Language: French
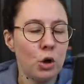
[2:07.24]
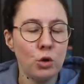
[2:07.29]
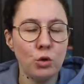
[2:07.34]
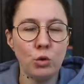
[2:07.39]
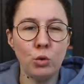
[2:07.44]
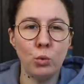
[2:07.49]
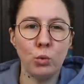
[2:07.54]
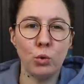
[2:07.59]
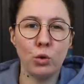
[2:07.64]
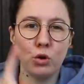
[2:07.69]

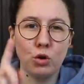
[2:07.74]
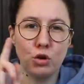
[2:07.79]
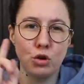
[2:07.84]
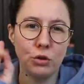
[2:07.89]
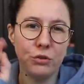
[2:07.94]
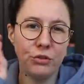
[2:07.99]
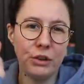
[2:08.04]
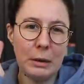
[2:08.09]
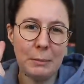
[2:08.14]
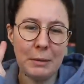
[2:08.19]
Donc,
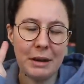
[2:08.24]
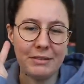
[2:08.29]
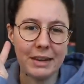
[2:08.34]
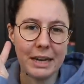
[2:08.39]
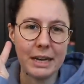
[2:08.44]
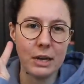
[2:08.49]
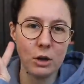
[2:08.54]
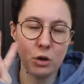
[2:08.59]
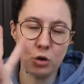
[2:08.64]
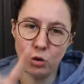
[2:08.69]
je filme
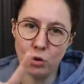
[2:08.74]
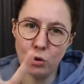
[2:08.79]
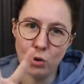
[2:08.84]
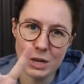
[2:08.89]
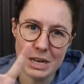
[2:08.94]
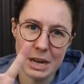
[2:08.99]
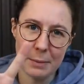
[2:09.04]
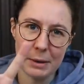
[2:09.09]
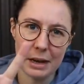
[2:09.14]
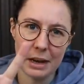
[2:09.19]
avec
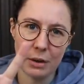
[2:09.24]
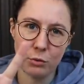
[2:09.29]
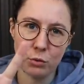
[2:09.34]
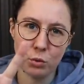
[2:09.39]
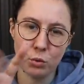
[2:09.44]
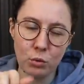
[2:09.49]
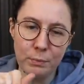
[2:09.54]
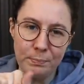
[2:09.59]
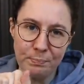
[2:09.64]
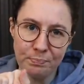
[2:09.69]
deux appareils
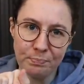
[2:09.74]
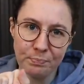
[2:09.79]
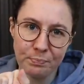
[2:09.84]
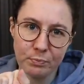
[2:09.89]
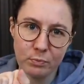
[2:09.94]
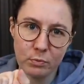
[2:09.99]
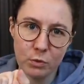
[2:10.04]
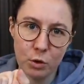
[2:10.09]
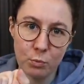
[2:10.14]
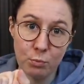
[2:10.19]
photo
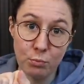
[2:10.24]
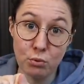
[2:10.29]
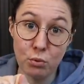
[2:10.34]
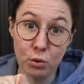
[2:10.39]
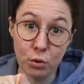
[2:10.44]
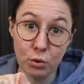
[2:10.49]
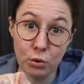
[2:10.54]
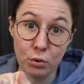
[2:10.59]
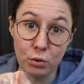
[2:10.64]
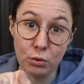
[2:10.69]

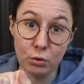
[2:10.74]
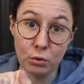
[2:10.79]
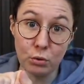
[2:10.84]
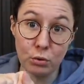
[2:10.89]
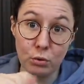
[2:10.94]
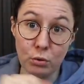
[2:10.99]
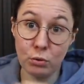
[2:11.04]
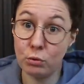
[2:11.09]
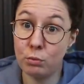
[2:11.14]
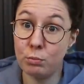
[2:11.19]
pour,
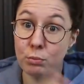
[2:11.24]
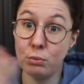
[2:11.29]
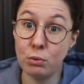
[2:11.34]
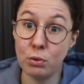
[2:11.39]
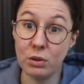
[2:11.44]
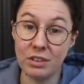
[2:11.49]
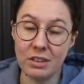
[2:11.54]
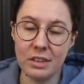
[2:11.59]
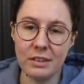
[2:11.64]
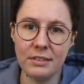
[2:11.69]
euh,
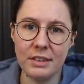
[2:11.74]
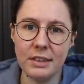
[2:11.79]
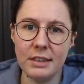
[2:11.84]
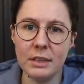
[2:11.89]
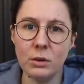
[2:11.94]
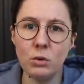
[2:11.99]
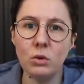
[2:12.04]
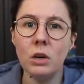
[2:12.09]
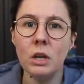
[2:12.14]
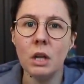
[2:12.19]
ces
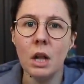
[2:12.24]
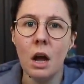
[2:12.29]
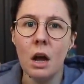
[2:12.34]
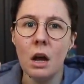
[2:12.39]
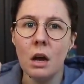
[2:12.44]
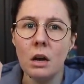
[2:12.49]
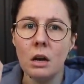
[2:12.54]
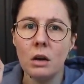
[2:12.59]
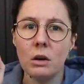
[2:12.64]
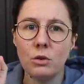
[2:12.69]
vidéos.
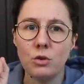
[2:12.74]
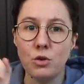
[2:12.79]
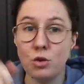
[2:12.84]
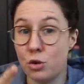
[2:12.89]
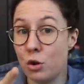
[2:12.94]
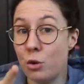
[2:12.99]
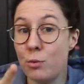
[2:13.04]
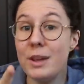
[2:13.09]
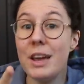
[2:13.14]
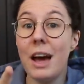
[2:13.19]

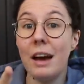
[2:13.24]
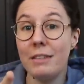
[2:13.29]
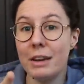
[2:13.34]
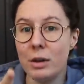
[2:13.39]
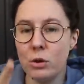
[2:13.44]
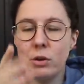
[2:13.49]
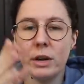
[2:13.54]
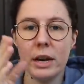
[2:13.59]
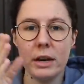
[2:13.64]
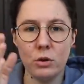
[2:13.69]
celui
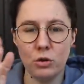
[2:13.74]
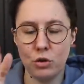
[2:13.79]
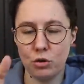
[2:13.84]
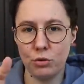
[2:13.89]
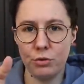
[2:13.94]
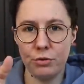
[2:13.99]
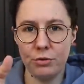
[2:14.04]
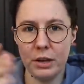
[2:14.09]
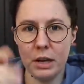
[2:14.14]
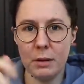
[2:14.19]
avec lequel
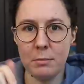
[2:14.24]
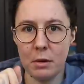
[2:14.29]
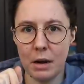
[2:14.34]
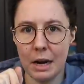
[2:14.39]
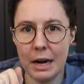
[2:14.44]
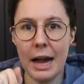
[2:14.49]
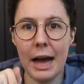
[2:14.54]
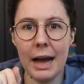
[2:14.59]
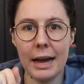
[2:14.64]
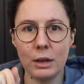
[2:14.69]
je filme
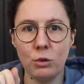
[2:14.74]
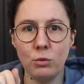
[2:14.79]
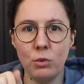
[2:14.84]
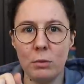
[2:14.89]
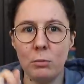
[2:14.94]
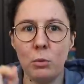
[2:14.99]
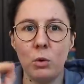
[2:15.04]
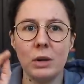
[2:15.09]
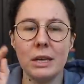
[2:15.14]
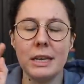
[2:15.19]
là
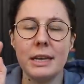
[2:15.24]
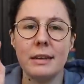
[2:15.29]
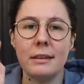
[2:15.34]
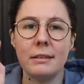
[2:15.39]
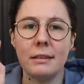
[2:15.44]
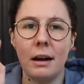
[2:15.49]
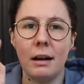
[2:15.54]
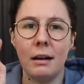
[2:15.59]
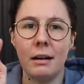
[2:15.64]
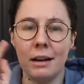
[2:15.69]
actuellement qui
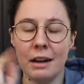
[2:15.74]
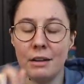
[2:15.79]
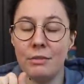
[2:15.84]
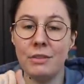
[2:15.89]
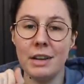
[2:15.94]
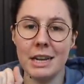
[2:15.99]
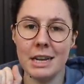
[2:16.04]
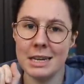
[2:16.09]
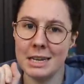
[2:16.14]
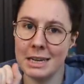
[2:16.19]
est un
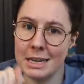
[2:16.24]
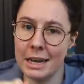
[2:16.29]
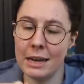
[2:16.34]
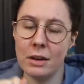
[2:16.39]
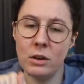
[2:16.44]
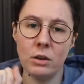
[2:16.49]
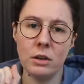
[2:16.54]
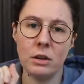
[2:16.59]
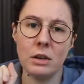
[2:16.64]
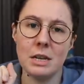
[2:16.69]
Reflex
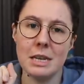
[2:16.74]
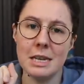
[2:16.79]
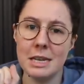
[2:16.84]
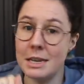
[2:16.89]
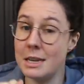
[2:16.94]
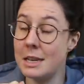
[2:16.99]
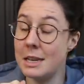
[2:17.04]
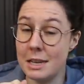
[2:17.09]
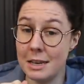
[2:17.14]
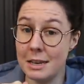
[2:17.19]
Canon
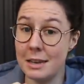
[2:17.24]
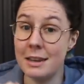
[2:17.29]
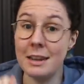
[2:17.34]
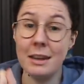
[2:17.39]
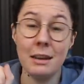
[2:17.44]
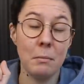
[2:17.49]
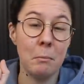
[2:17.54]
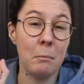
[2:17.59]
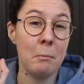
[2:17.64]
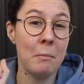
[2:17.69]

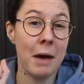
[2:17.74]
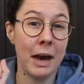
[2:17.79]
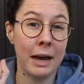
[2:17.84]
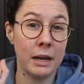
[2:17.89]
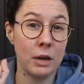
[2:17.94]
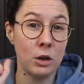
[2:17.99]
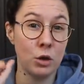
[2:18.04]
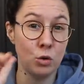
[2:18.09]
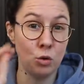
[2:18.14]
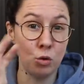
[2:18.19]
6D
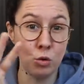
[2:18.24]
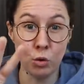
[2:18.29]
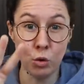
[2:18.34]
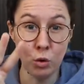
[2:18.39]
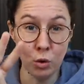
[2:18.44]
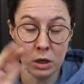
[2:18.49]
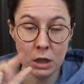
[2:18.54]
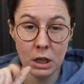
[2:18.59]
Mark II